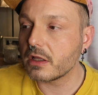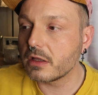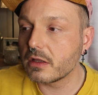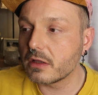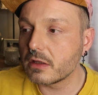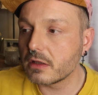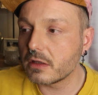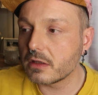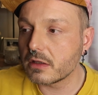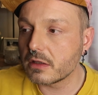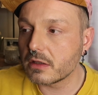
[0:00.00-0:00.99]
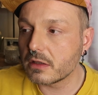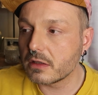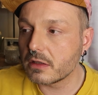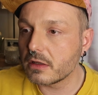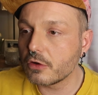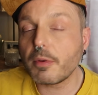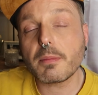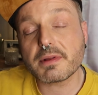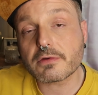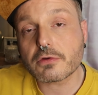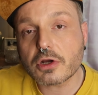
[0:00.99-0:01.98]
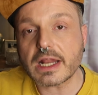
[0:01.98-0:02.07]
le peuple est en